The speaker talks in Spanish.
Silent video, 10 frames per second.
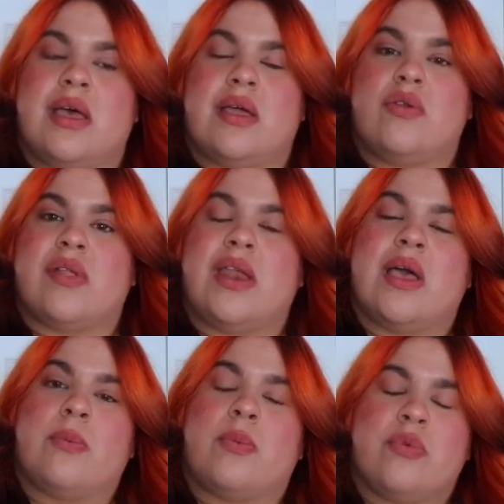no
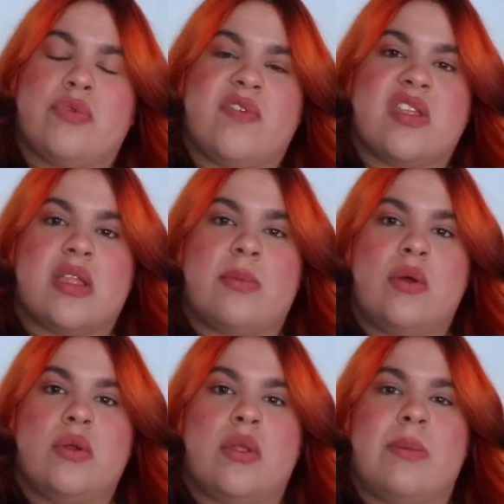tenía suficiente
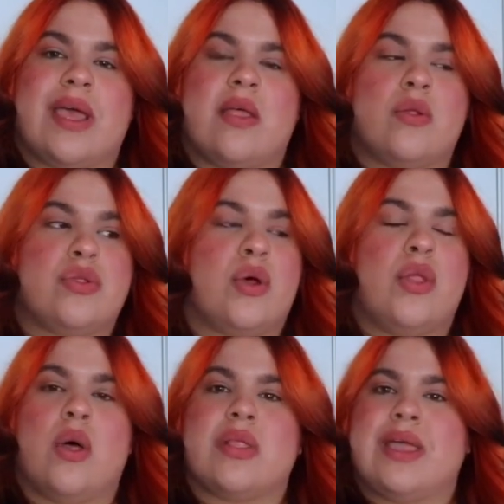producto y me quedó
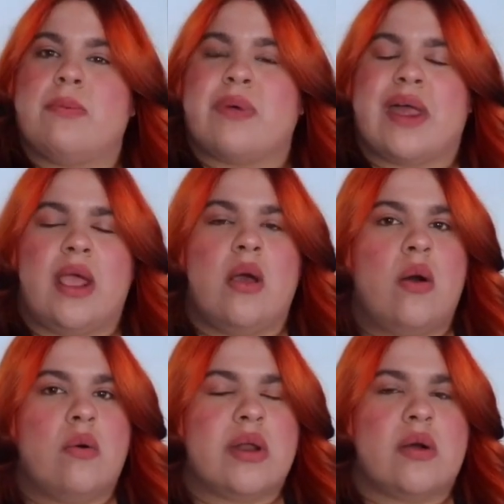todo
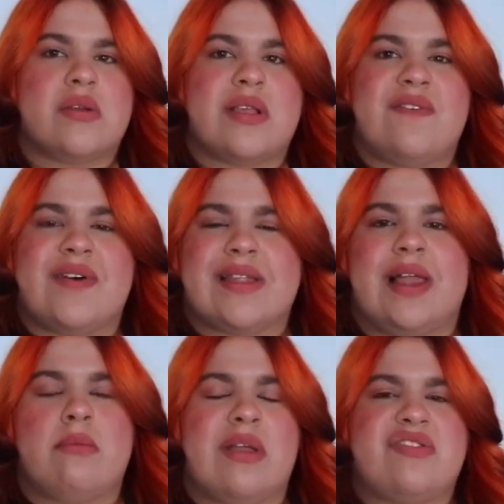disparejo, una cosa
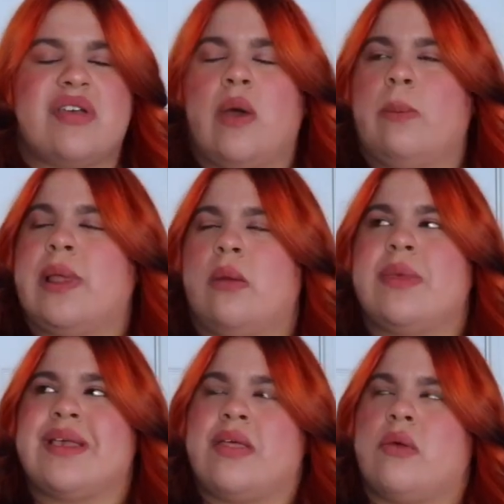fatal, manchado. El pelo
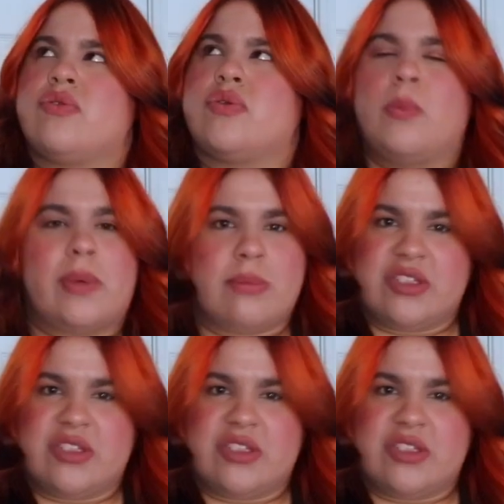me quedó súper